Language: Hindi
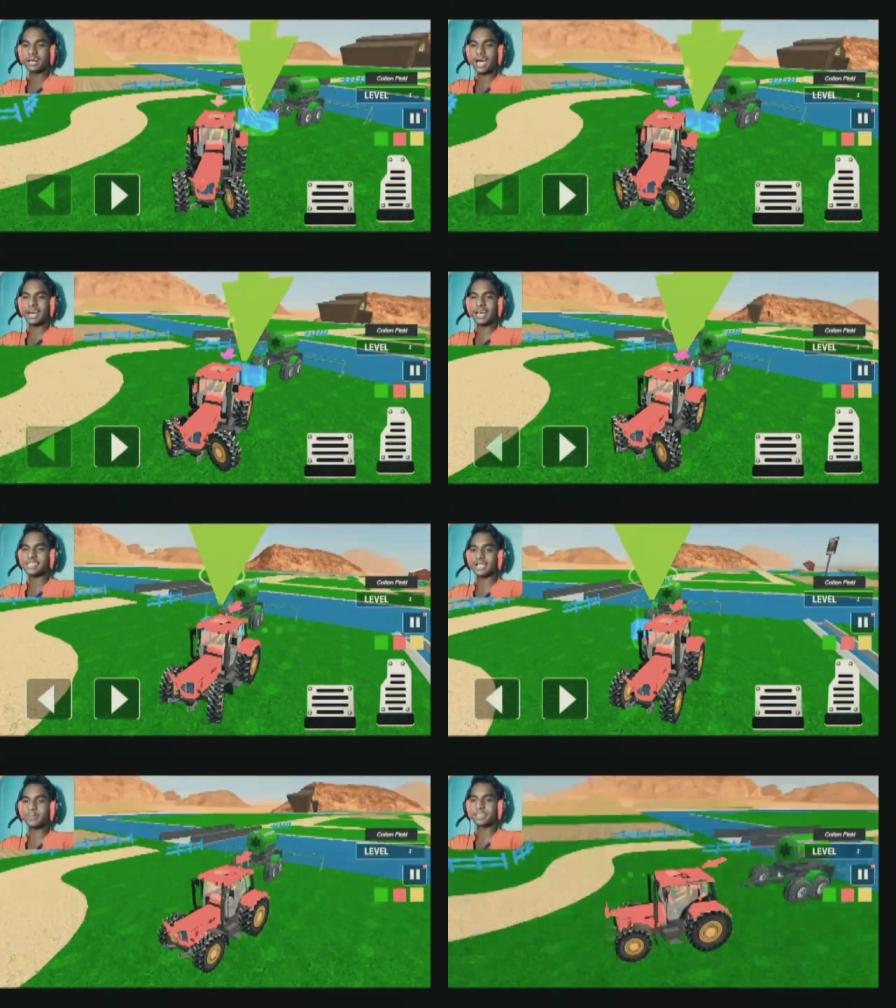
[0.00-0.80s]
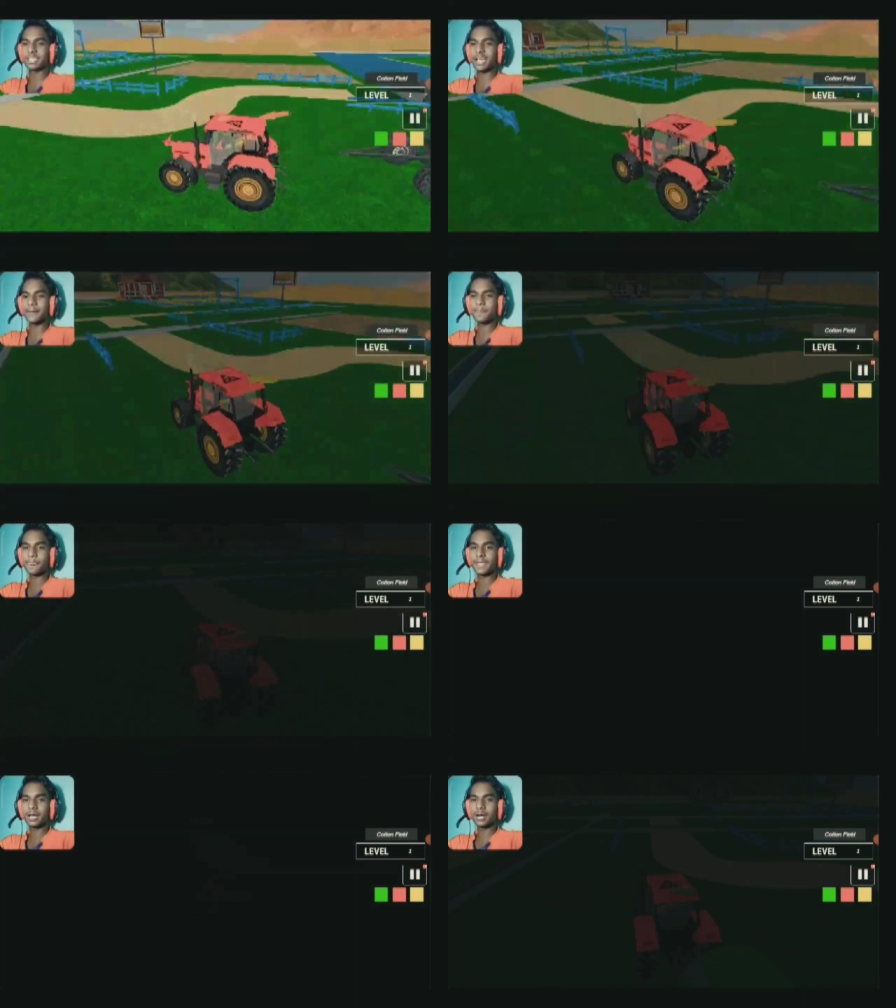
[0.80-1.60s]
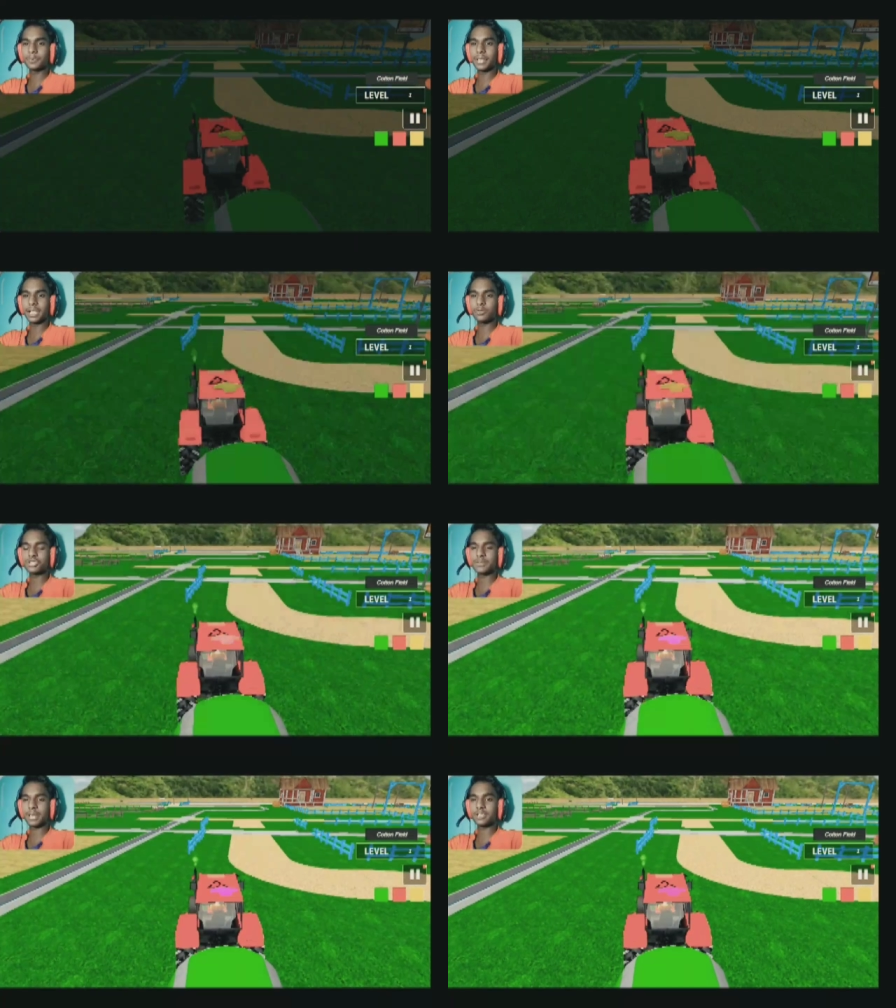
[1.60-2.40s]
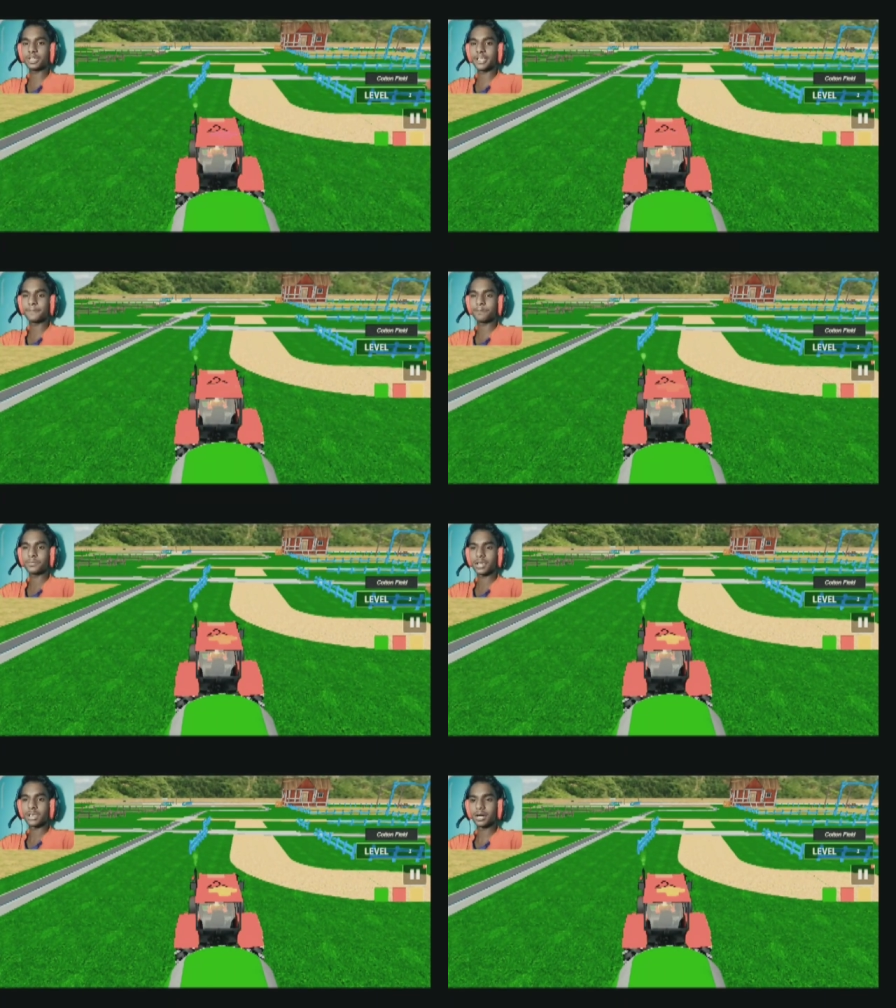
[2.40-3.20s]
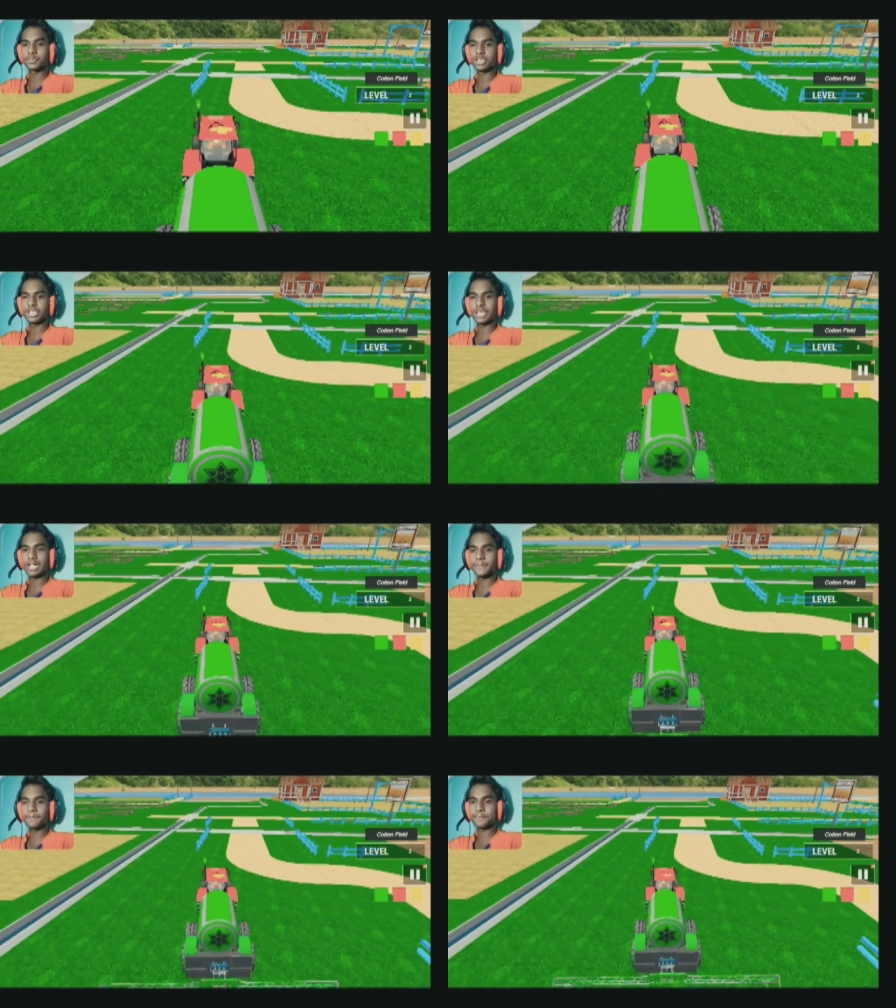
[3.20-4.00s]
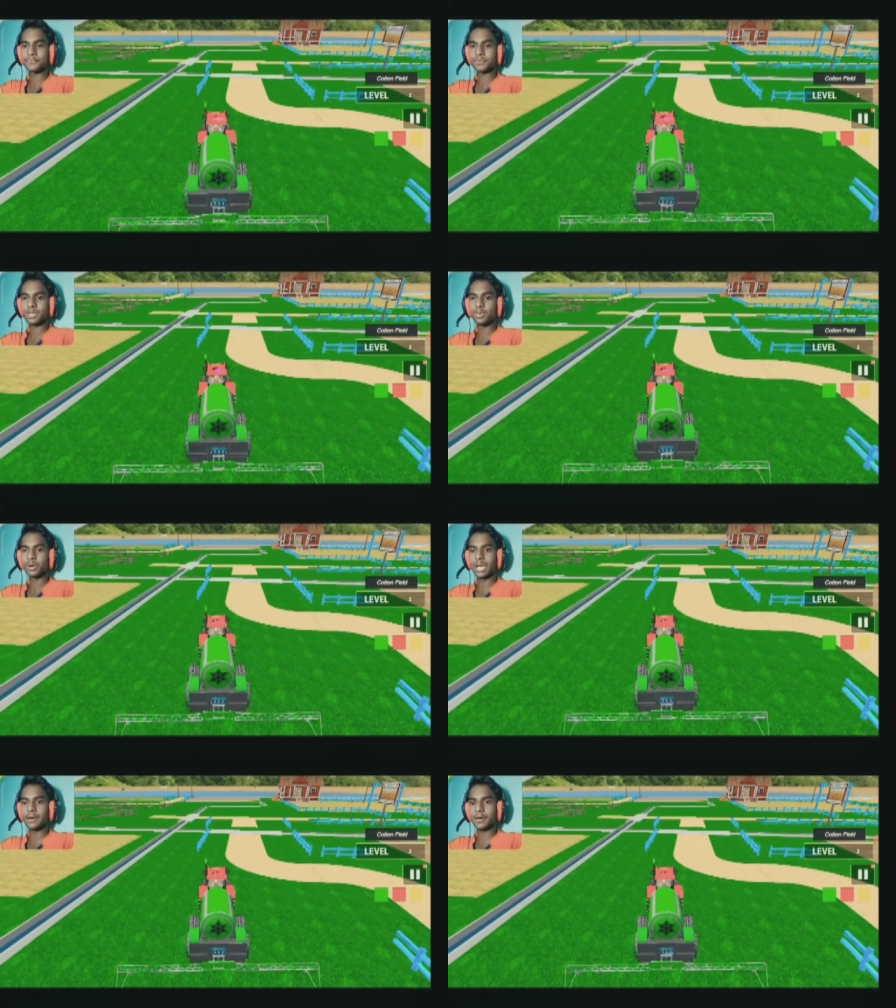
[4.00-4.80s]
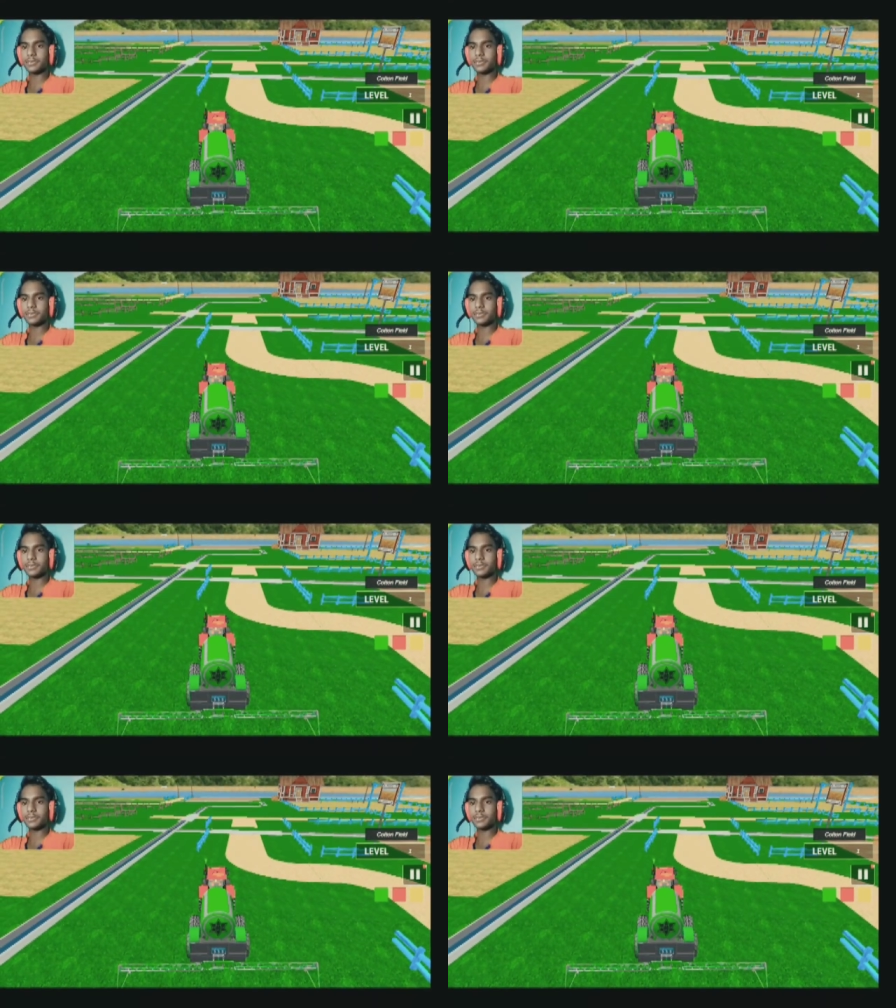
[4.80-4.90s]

टायर कैसे एक नंबर का टायर है अब टायर की कुछ ज़्यादा बड़ाई हो गई है अब उसके लिए चलते आगे हो गया